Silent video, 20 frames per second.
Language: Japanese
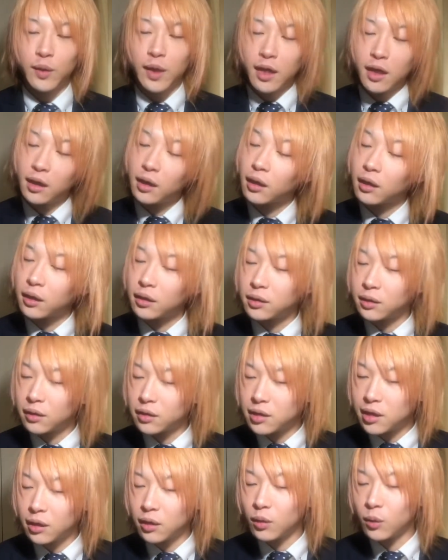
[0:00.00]
A だったんですけど、
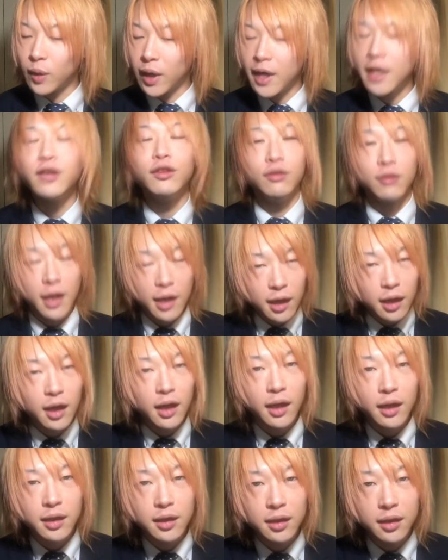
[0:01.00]
じゃあ今日は N で
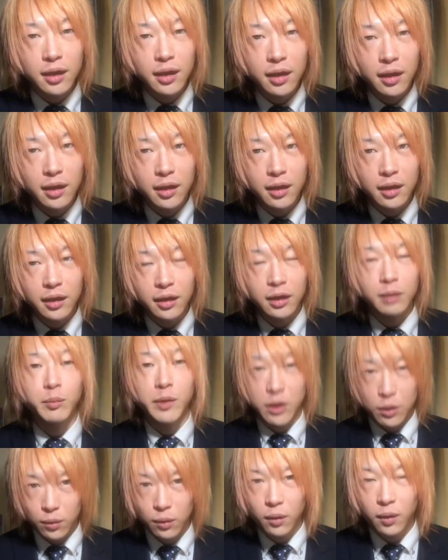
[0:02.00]
いきま
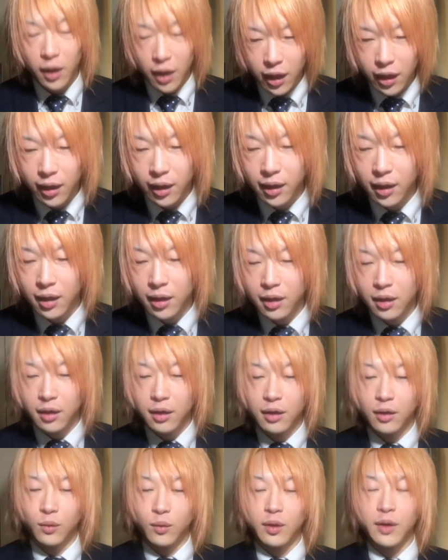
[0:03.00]
しょう。はい。
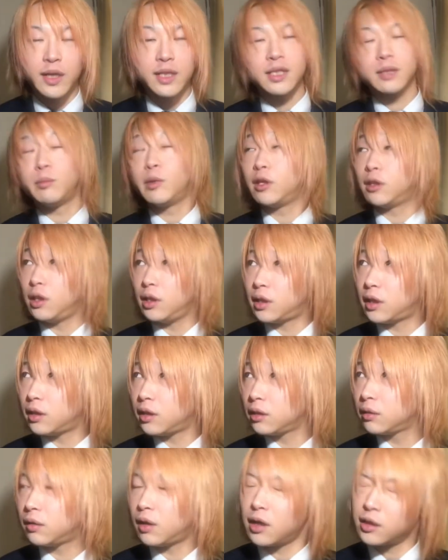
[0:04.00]
これ集めていただ
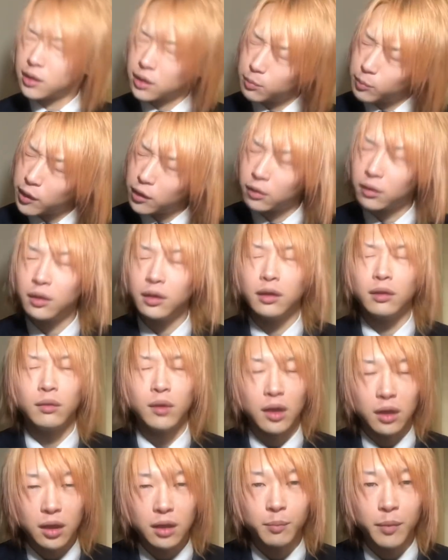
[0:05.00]
く、集めるっていうの
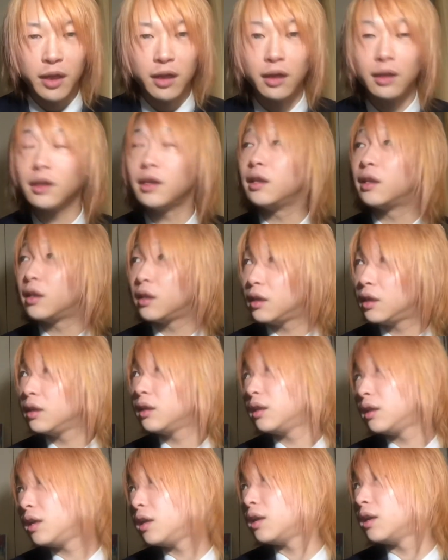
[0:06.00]
かな、まあ、やっていただい
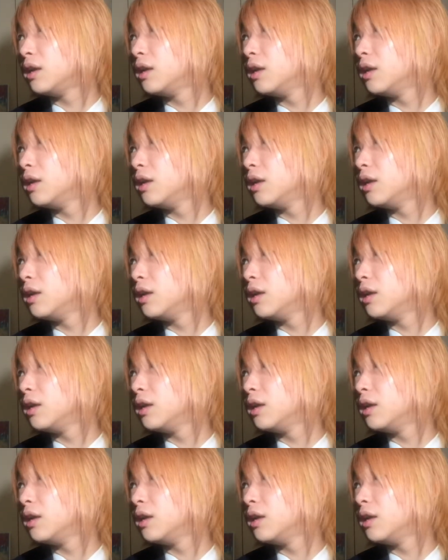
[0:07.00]
て、